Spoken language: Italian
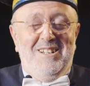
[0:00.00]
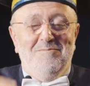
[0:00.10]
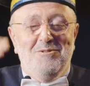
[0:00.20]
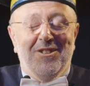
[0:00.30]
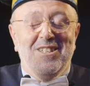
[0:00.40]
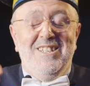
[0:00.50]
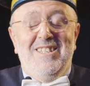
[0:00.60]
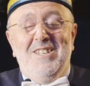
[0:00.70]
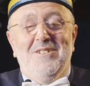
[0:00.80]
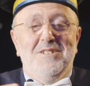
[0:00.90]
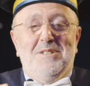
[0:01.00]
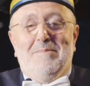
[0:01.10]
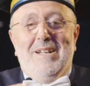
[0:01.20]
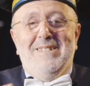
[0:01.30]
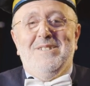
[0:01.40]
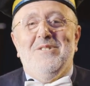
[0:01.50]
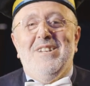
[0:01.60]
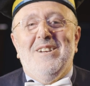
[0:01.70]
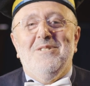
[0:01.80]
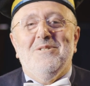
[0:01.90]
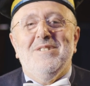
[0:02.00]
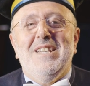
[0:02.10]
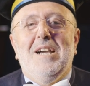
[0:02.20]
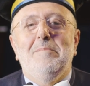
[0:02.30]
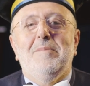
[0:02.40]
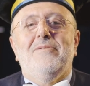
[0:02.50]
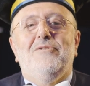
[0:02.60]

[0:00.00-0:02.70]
al monte di Dio, gli spazi non erano così ampi,